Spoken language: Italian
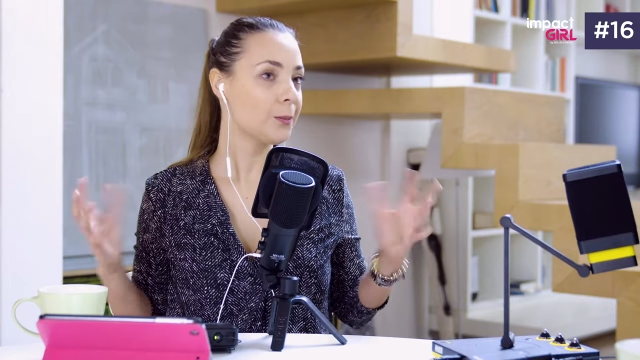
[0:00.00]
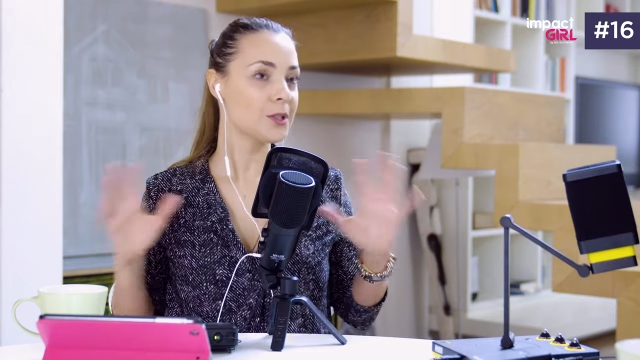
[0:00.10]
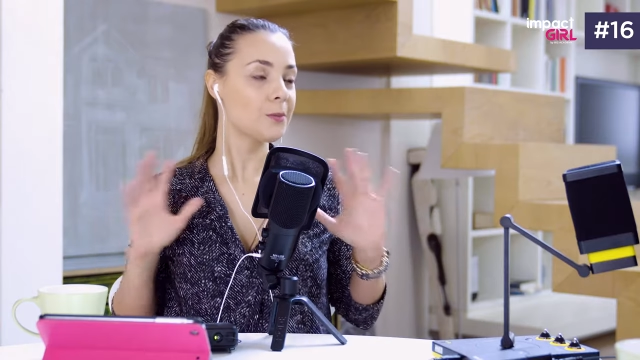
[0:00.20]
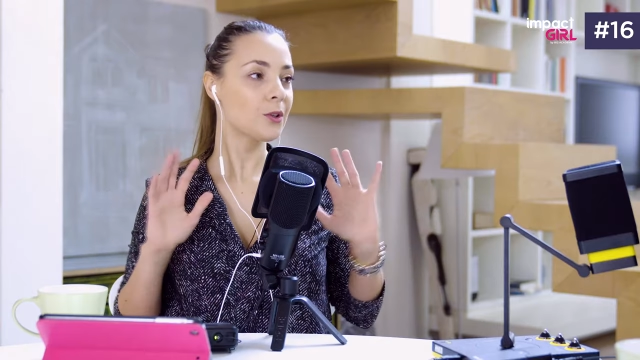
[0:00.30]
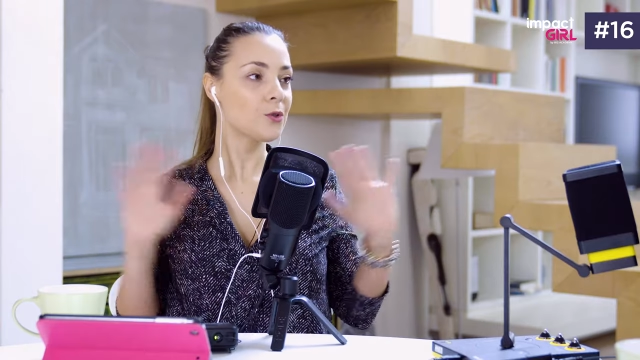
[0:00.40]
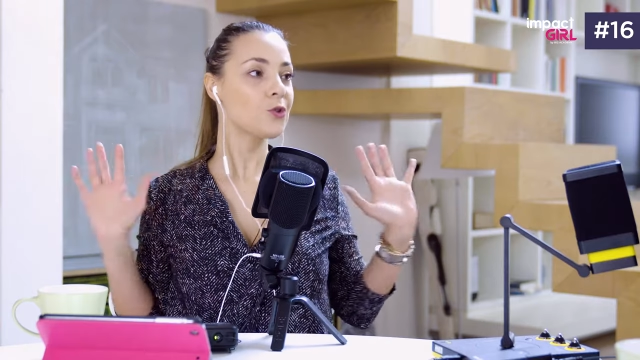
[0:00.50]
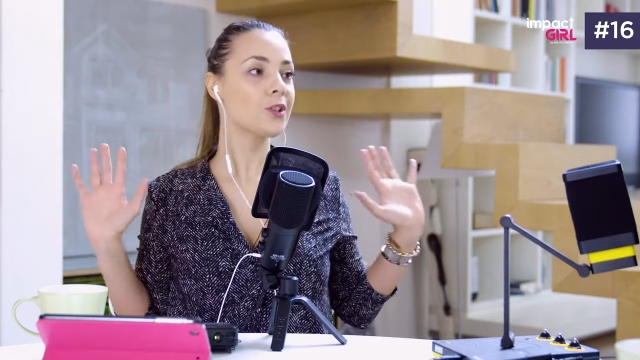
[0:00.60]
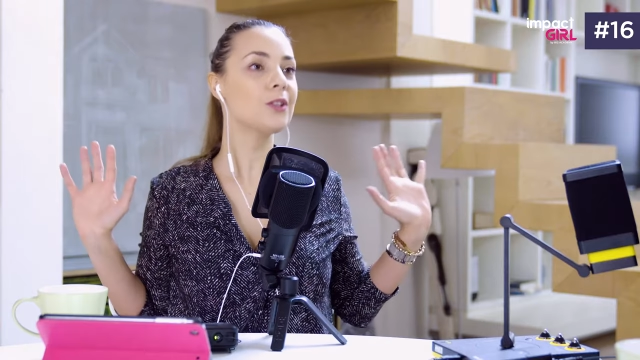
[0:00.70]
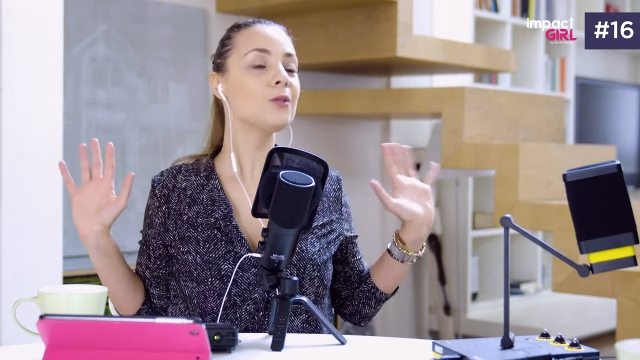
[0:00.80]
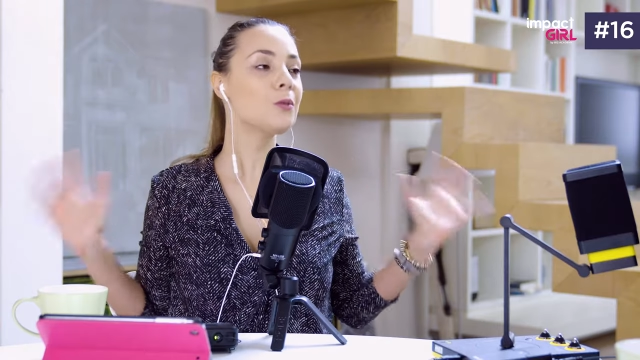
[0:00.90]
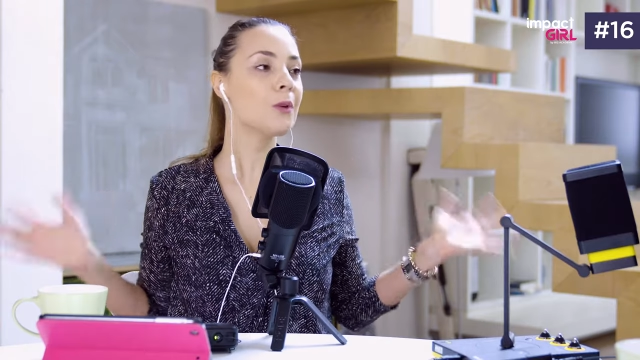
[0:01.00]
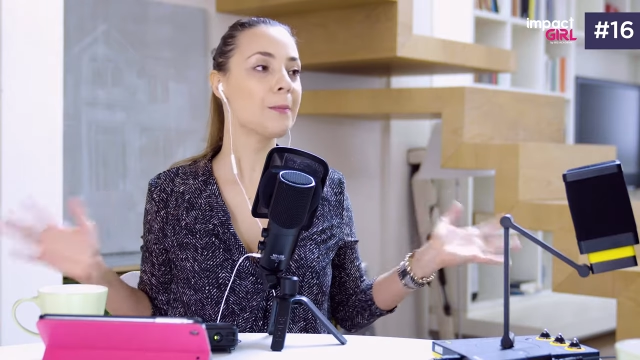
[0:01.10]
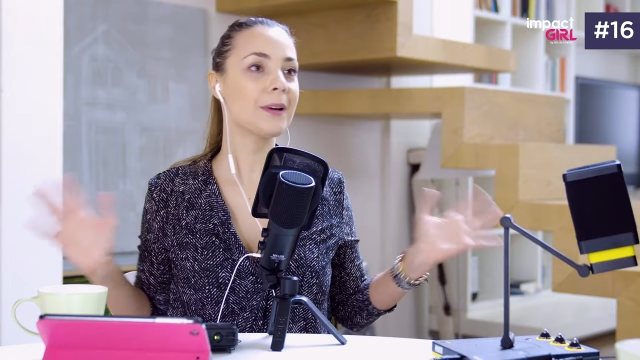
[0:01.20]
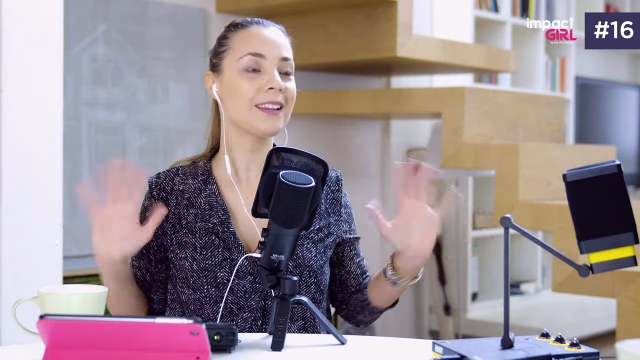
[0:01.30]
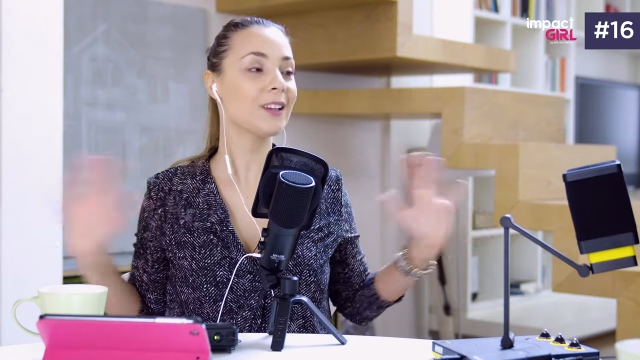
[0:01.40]
possiamo raggiungere chiunque
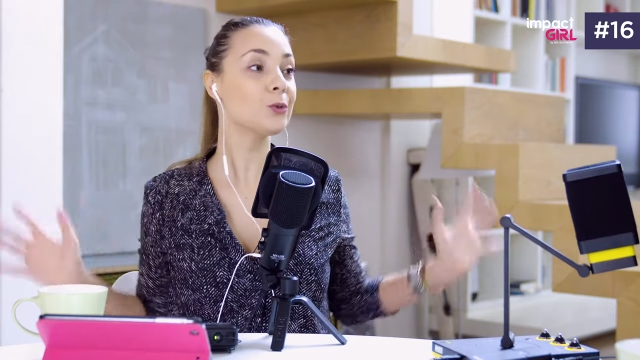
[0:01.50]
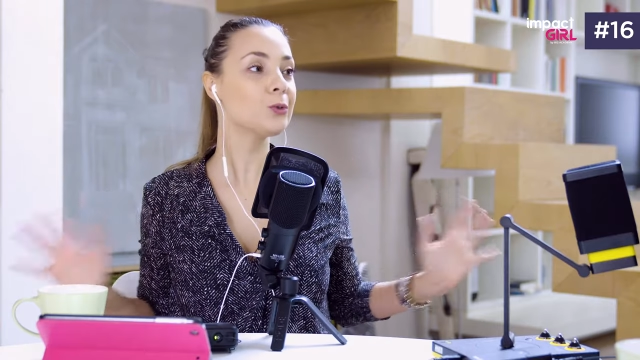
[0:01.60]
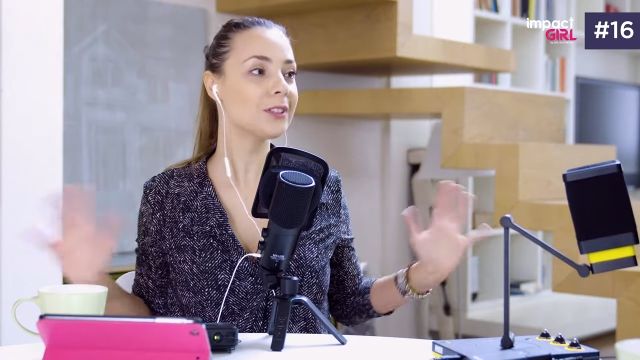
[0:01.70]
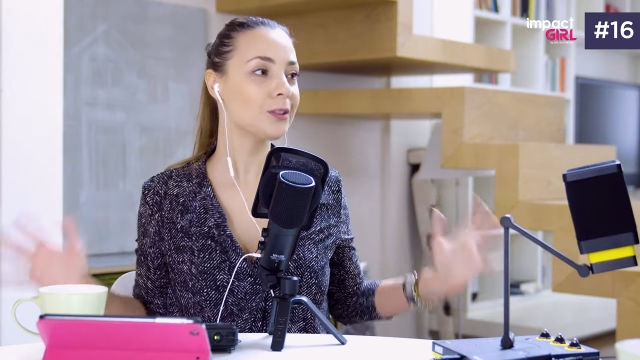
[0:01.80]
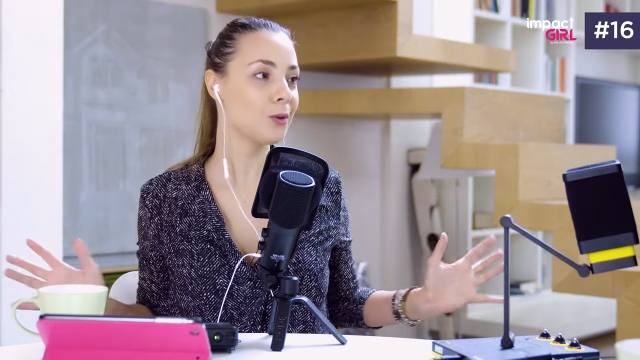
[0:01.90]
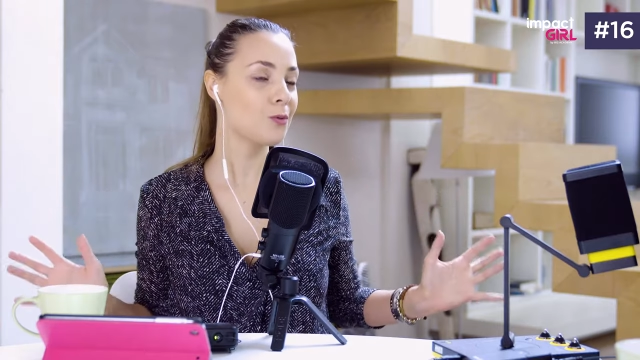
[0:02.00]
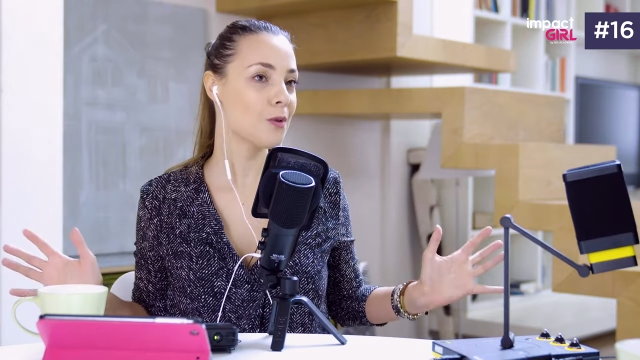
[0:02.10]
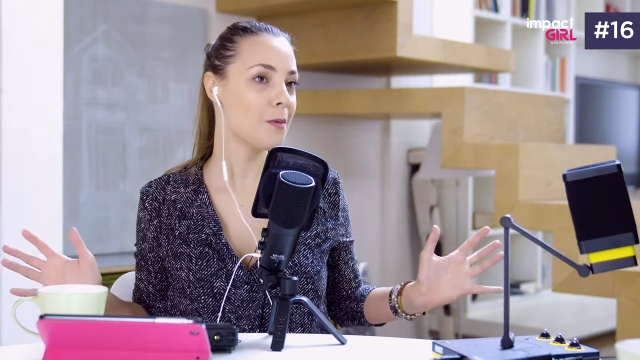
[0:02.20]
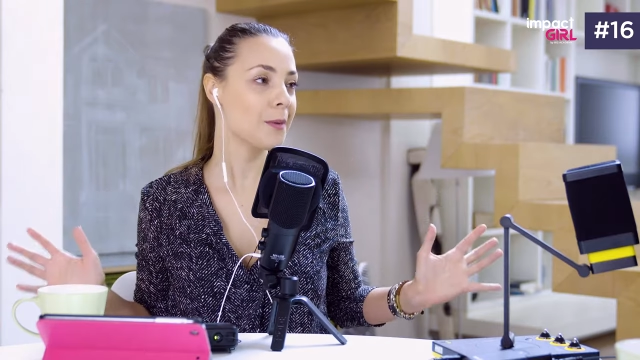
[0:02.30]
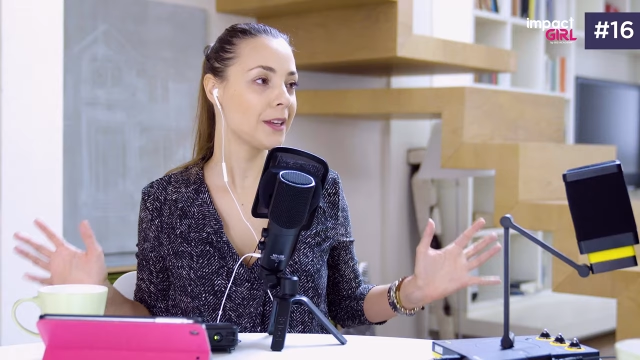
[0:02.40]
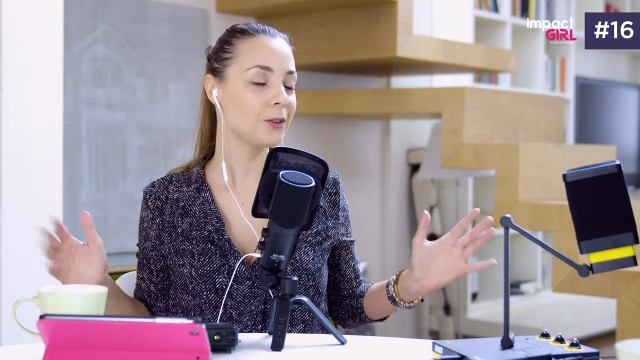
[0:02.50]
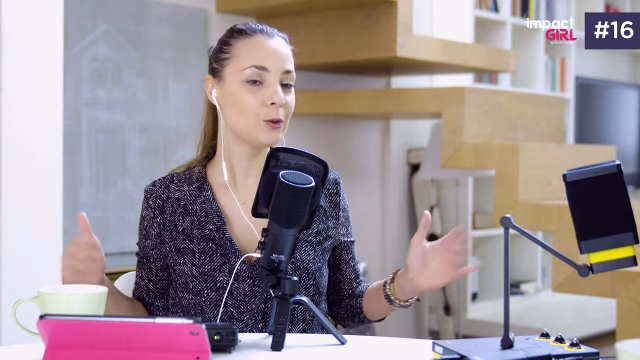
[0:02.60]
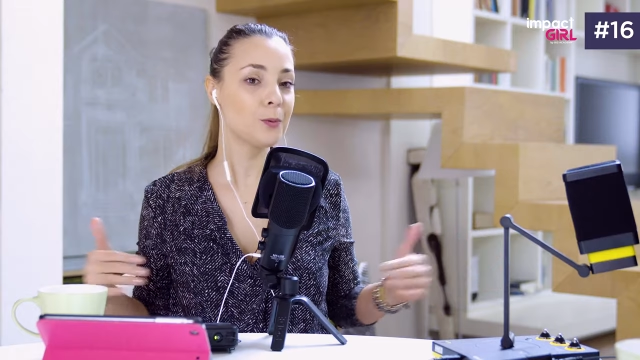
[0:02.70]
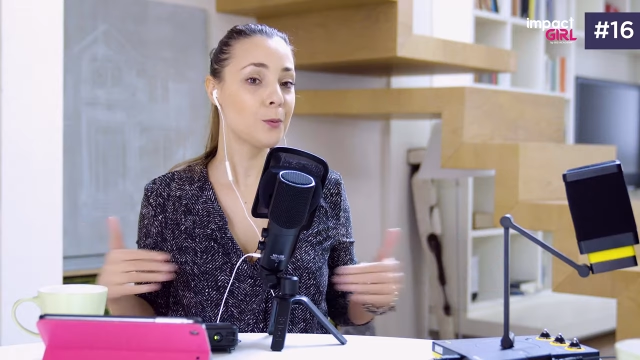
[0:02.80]
e parlare a tutti in qualunque momento,